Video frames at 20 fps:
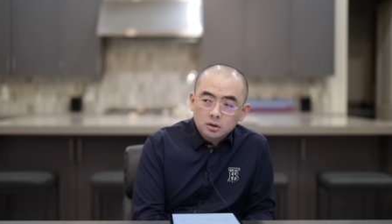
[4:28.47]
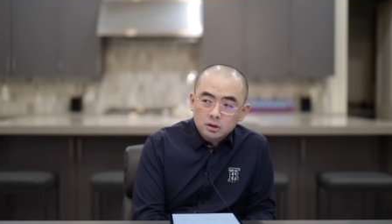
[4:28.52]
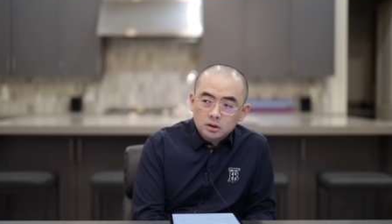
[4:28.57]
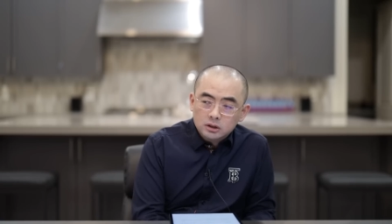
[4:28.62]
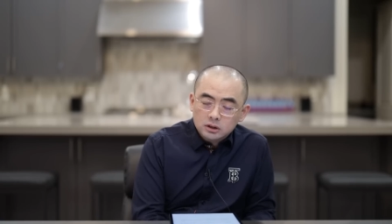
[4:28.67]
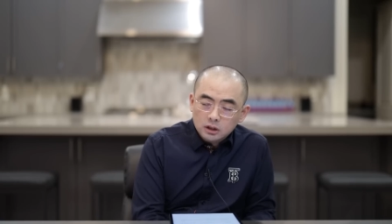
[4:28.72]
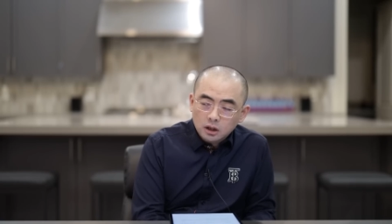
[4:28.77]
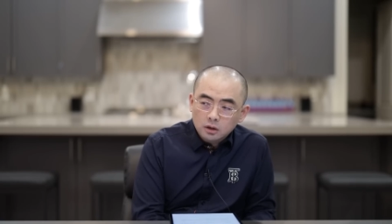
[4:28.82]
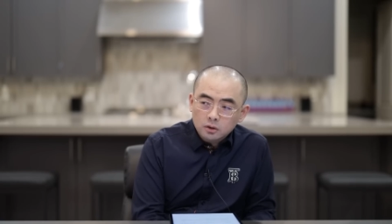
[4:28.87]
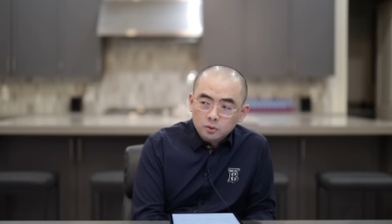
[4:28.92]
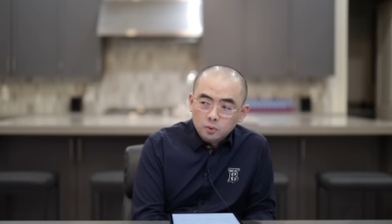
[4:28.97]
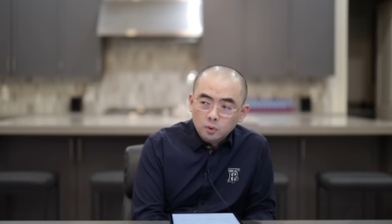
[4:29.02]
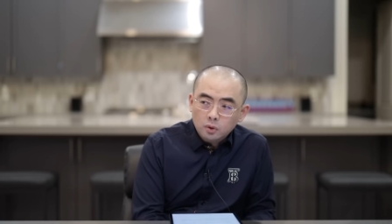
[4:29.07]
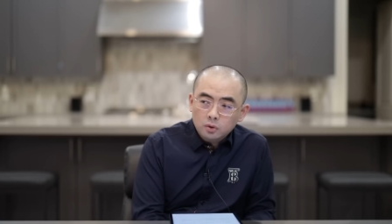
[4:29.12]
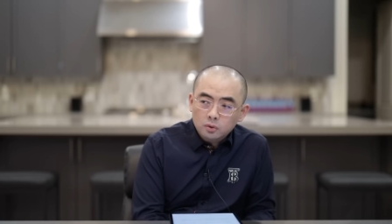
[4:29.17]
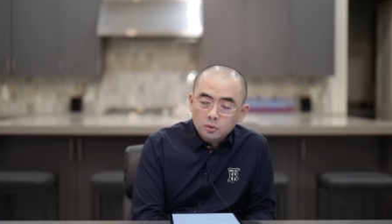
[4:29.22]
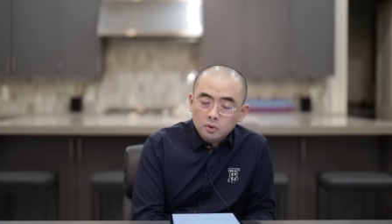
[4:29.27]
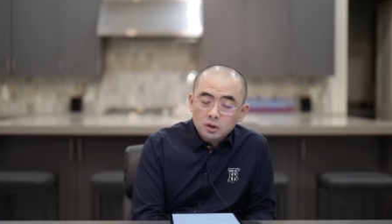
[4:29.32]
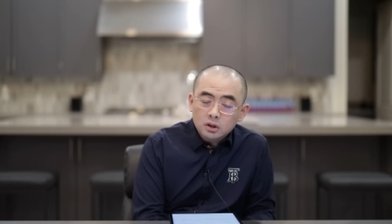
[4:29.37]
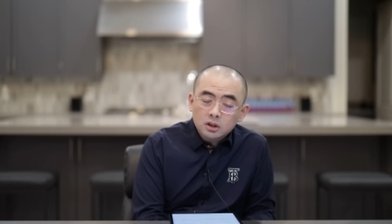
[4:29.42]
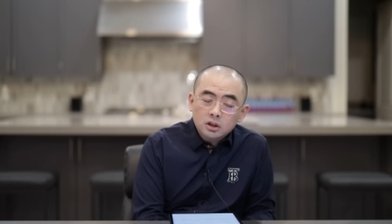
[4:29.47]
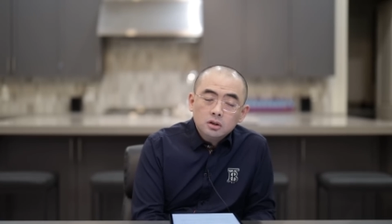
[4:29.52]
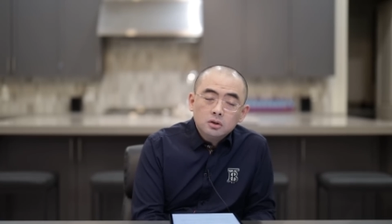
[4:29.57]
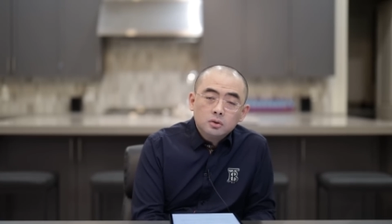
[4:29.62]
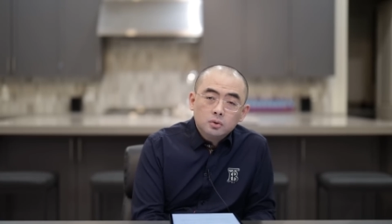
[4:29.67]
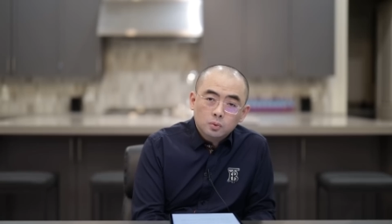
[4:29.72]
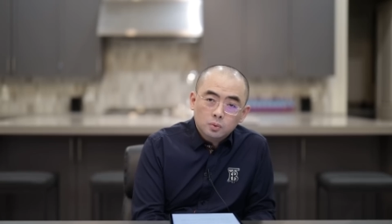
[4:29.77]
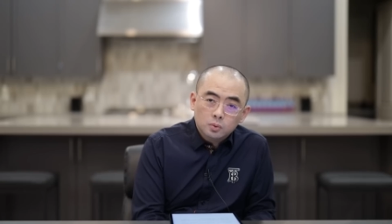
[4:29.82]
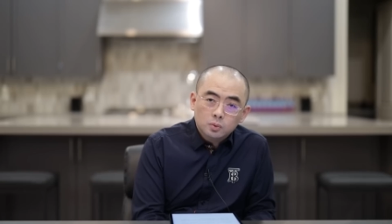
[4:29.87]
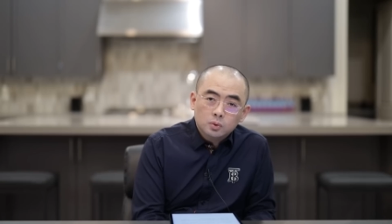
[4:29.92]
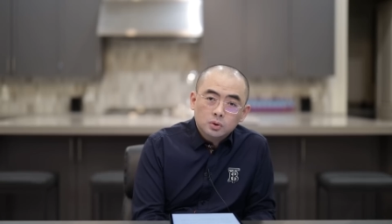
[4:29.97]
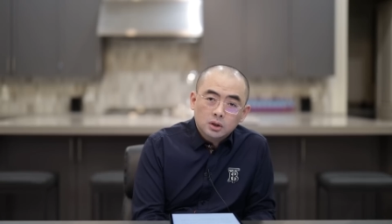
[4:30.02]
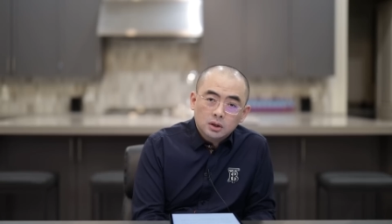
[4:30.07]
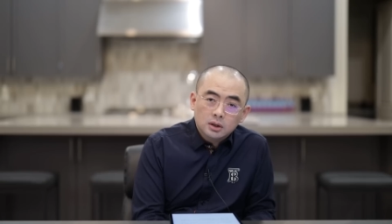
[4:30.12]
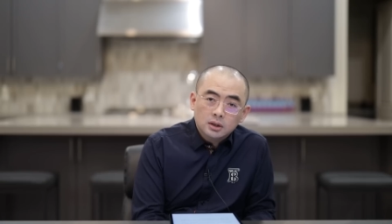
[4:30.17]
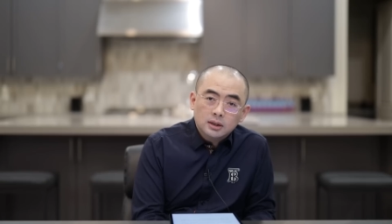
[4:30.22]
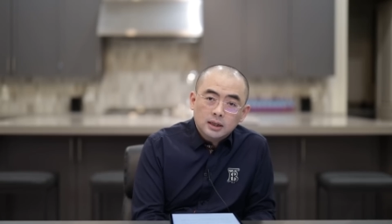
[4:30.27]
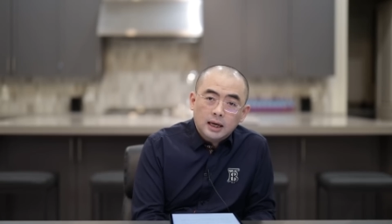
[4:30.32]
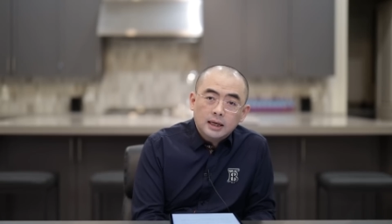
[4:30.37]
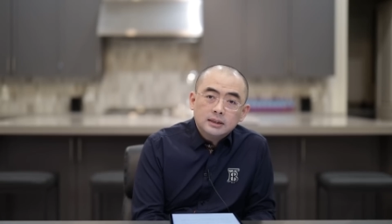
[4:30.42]
相对于印度
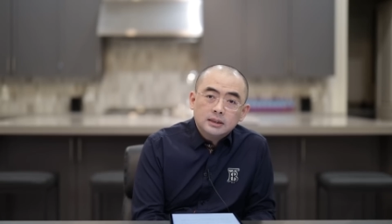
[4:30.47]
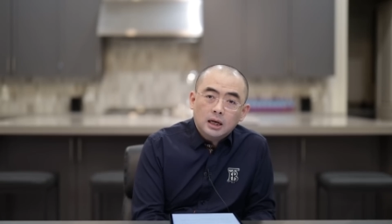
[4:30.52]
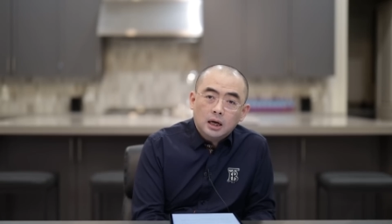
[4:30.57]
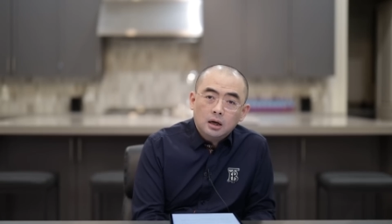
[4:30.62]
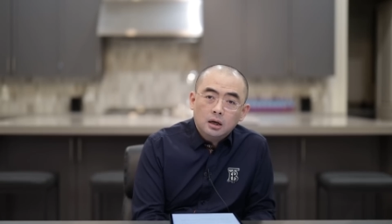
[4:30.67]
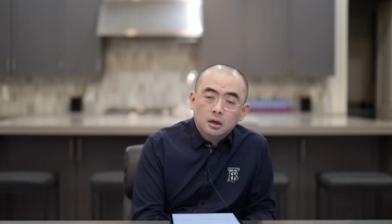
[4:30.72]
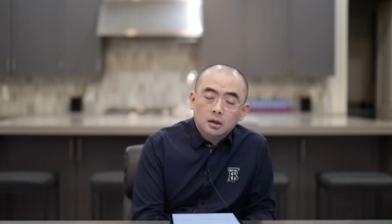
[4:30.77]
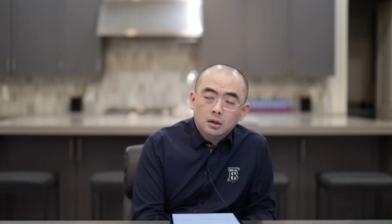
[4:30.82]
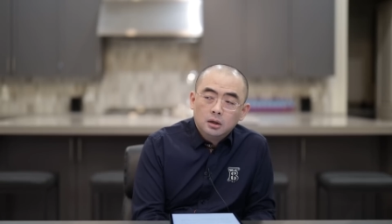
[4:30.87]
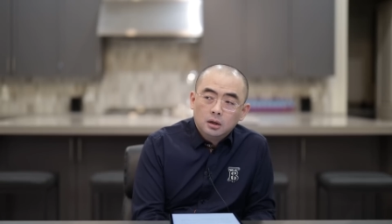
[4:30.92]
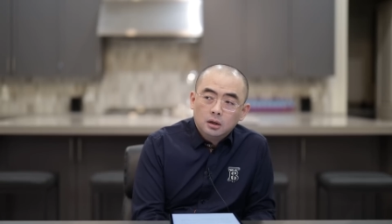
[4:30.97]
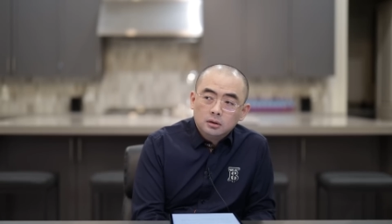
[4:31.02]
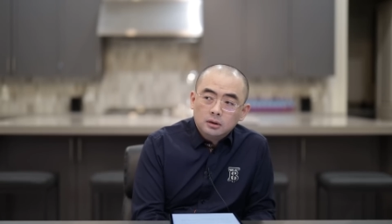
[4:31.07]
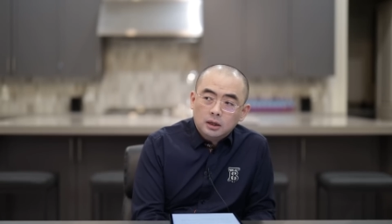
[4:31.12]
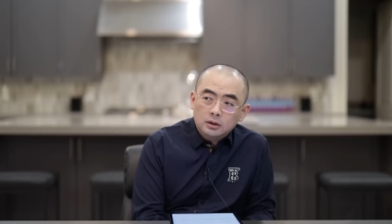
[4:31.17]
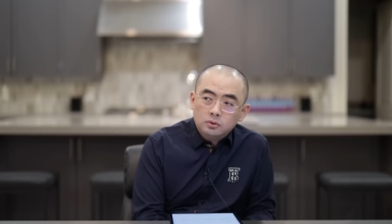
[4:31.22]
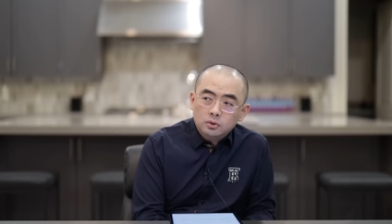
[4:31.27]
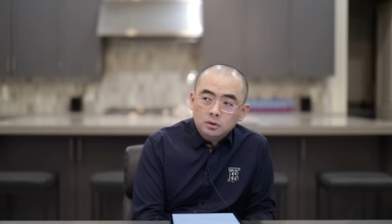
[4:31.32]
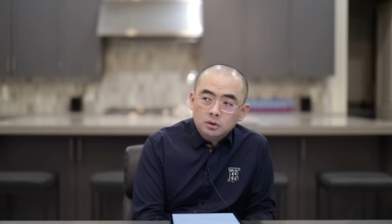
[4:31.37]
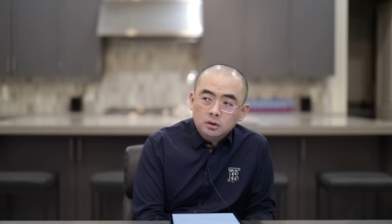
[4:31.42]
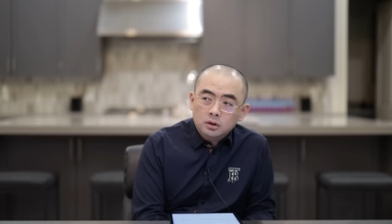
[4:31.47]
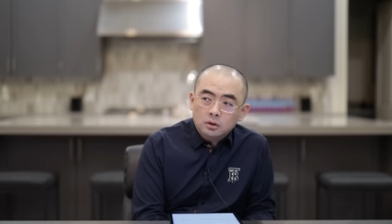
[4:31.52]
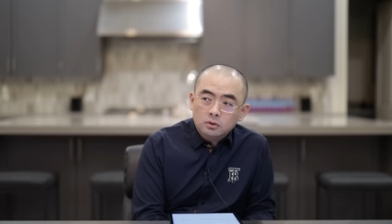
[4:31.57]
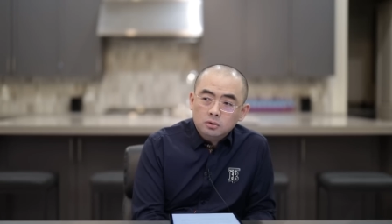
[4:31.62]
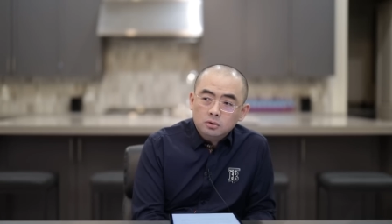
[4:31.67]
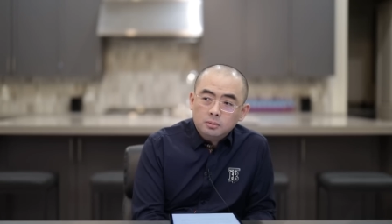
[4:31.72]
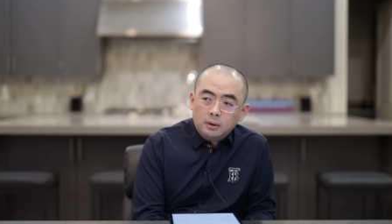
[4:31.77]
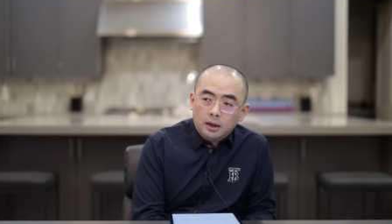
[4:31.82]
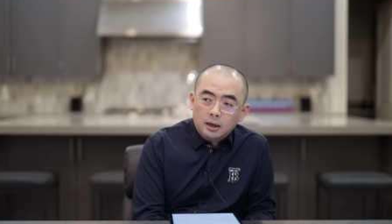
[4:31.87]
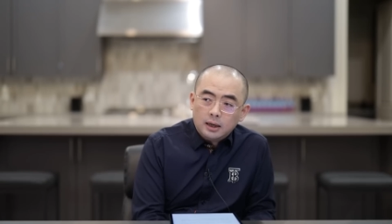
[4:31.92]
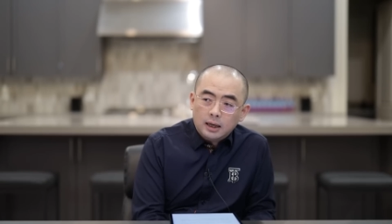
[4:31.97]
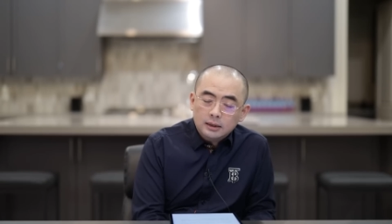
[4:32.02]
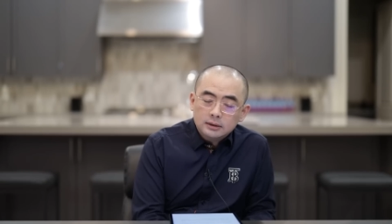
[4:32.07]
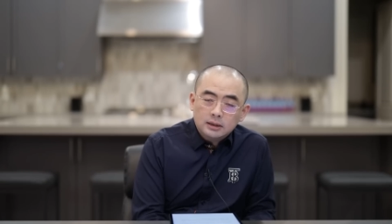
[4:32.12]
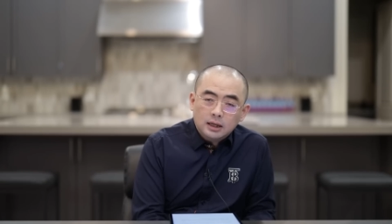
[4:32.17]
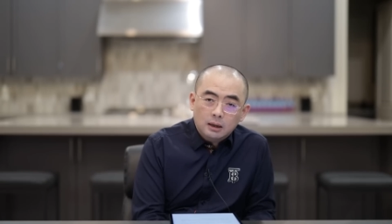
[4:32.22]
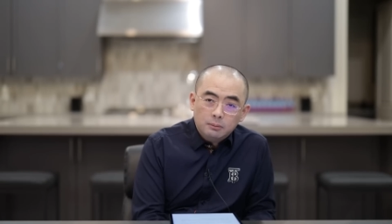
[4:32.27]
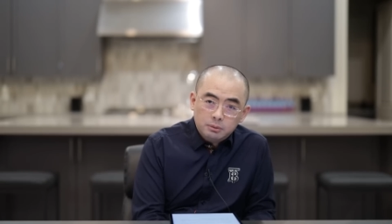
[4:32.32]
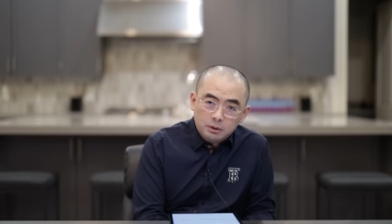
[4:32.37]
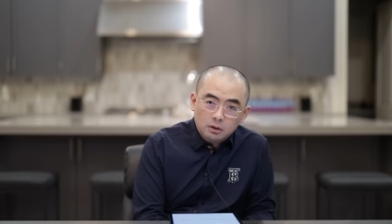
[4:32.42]
人来讲。他觉得呢，最起码看
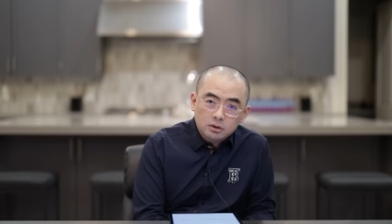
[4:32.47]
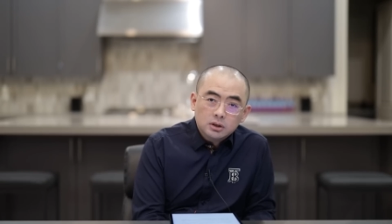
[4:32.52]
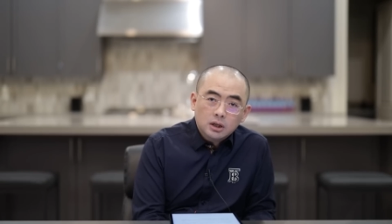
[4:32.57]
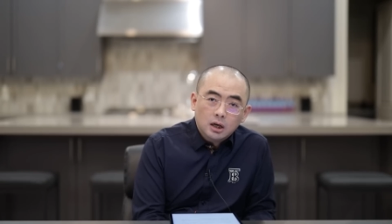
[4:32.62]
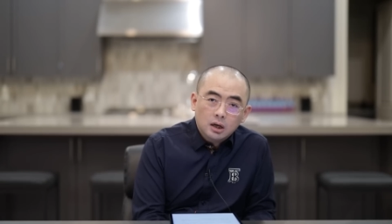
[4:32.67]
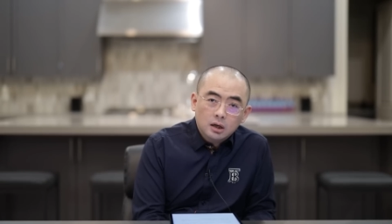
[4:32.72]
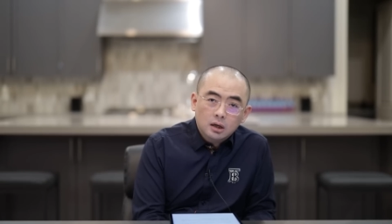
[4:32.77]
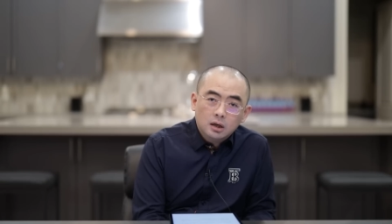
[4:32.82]
起来比较像，